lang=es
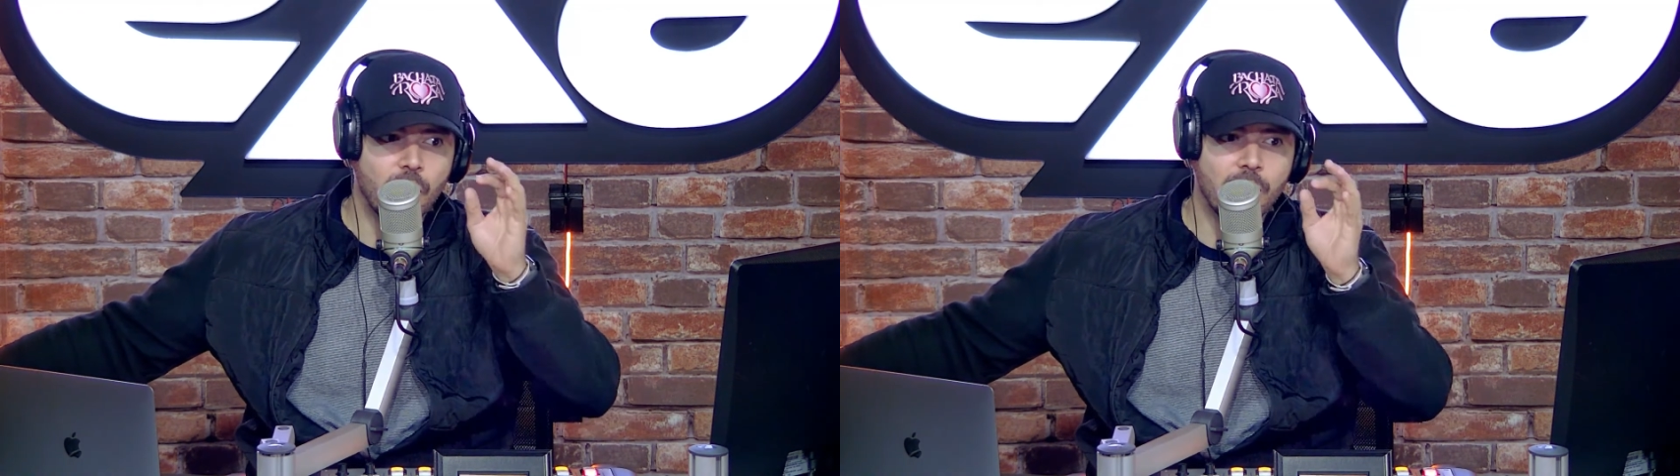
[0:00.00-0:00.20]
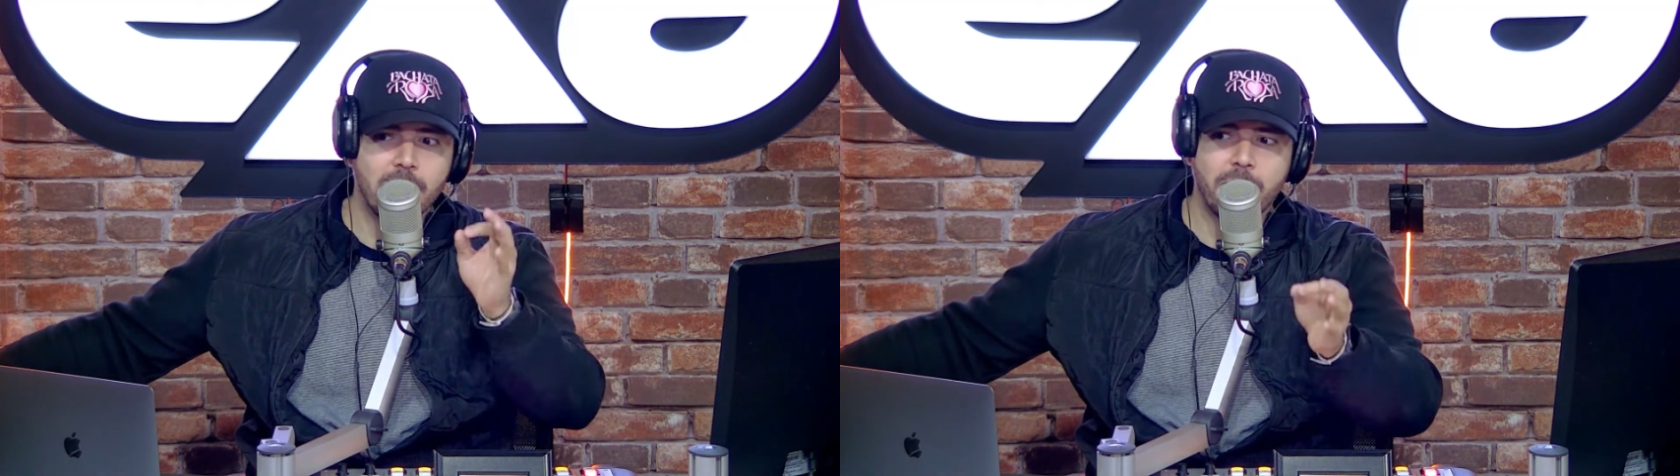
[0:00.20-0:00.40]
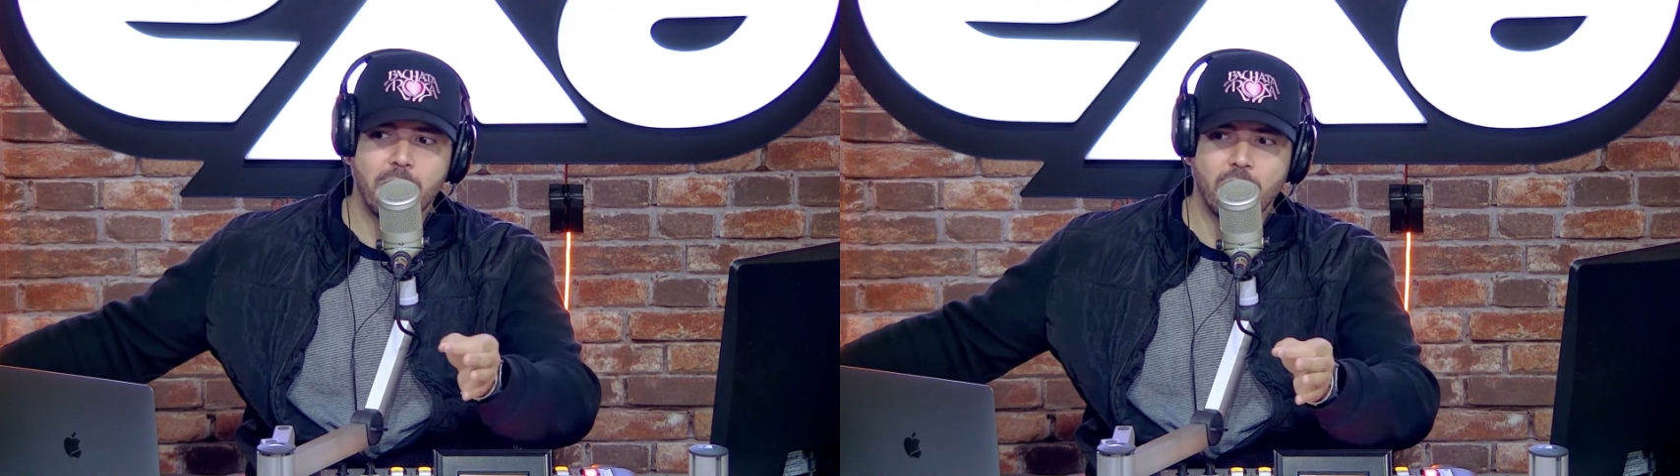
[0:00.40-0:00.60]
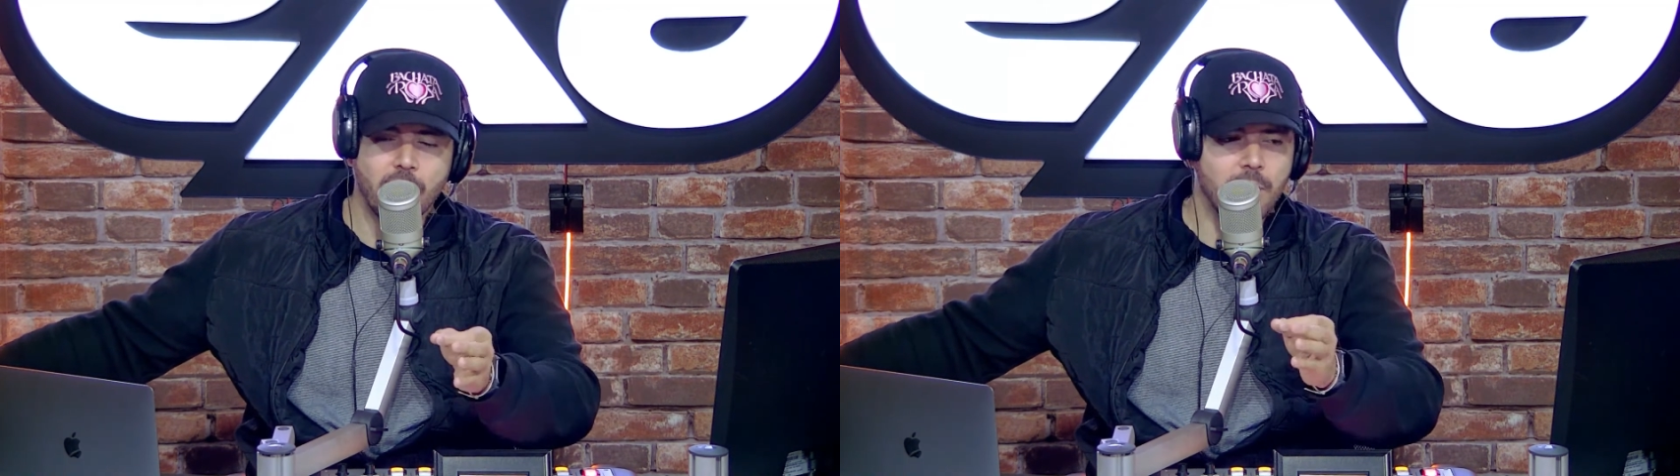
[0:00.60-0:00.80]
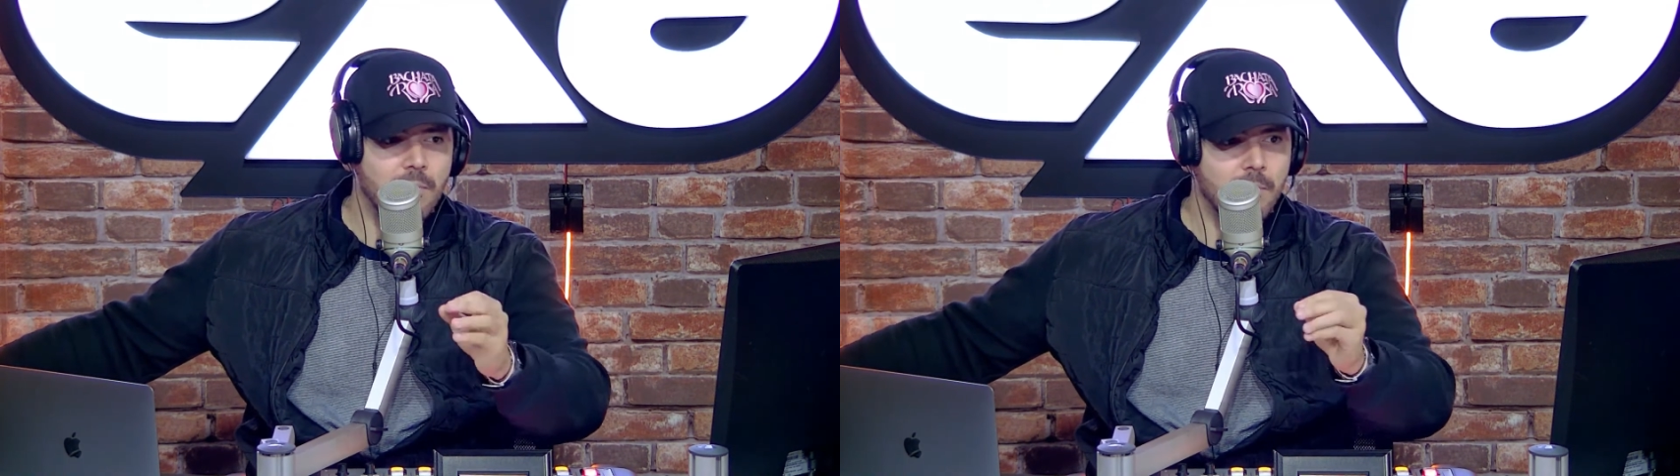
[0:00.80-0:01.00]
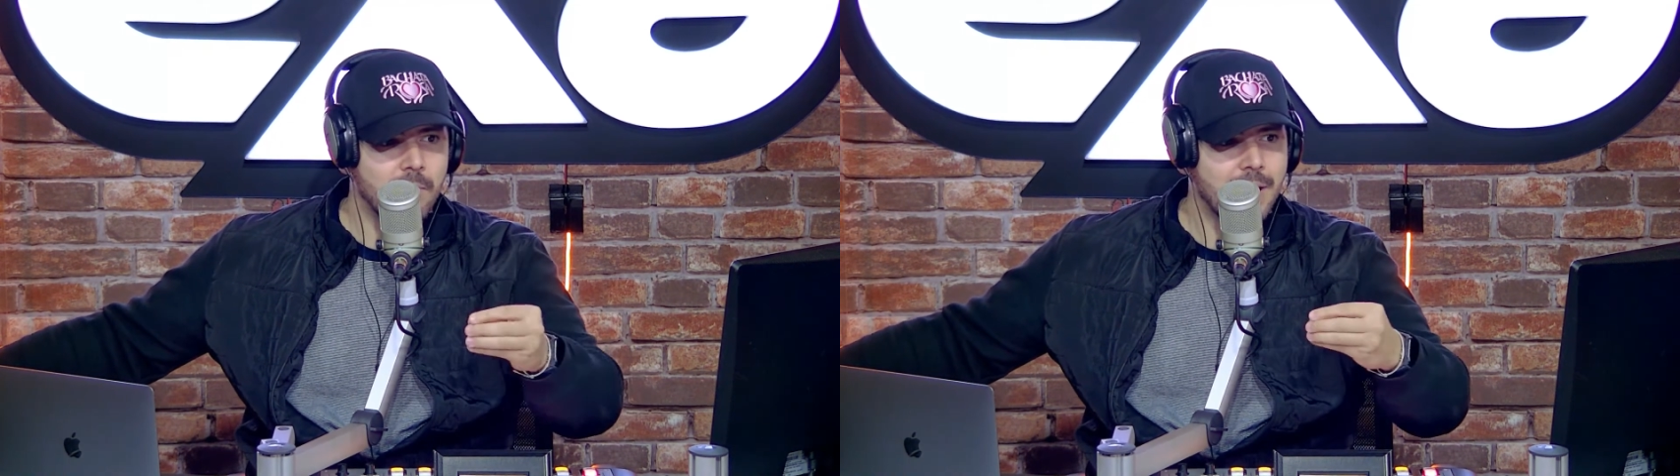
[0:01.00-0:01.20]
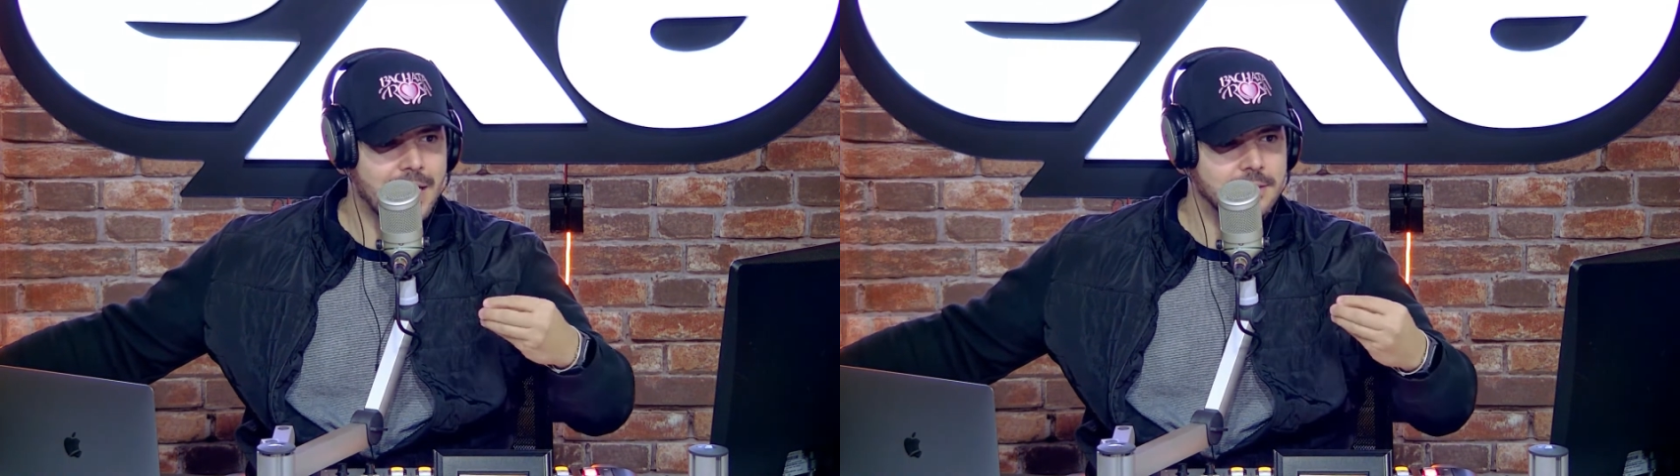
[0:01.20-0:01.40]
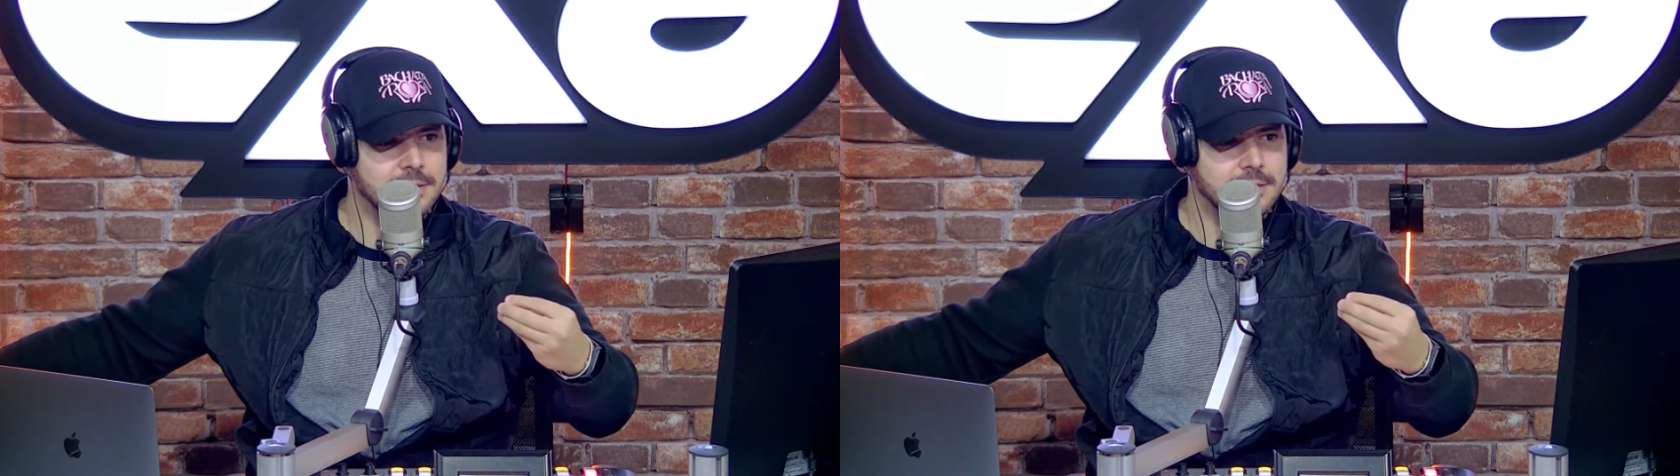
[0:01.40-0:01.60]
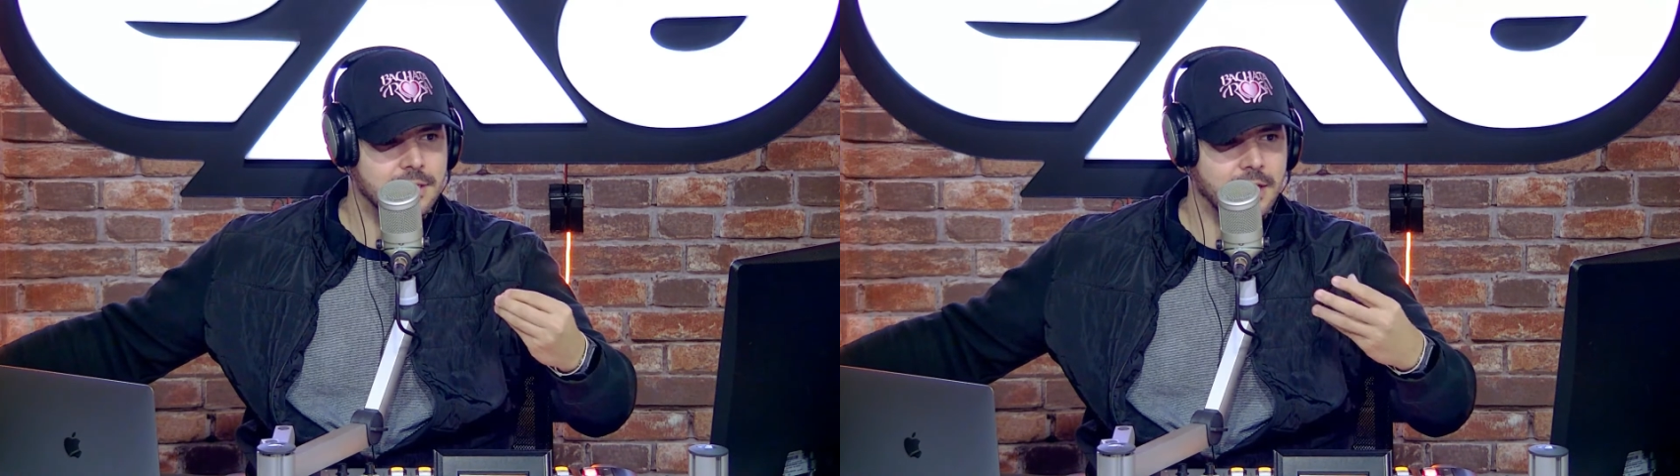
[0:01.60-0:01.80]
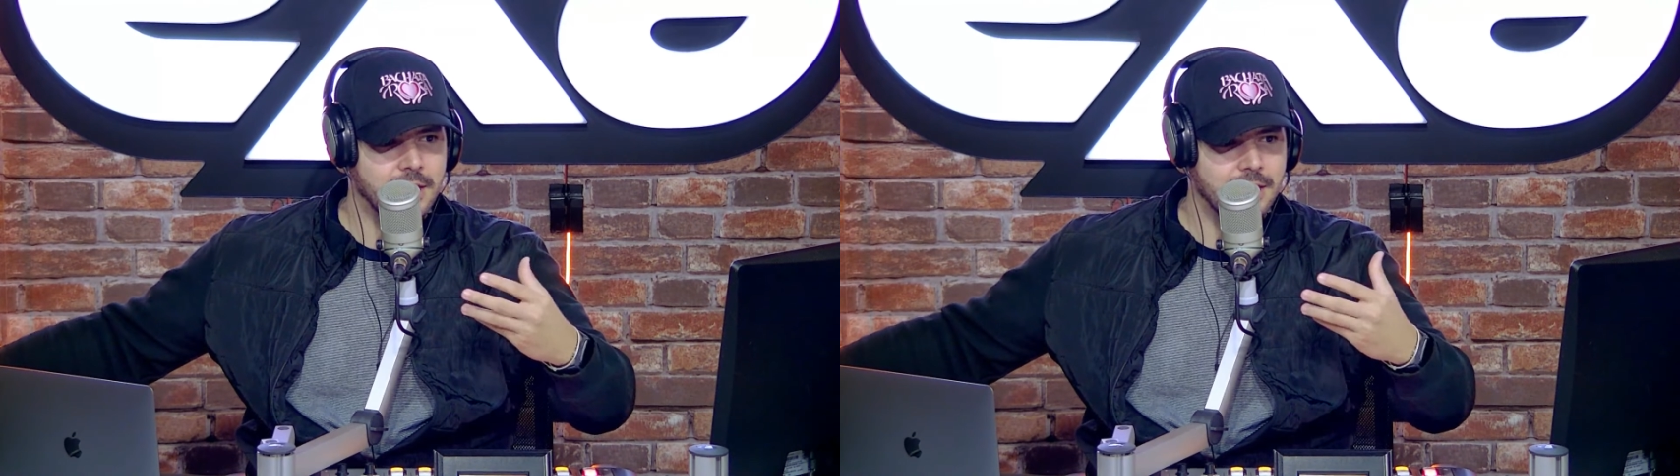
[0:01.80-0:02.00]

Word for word: un poco más eh,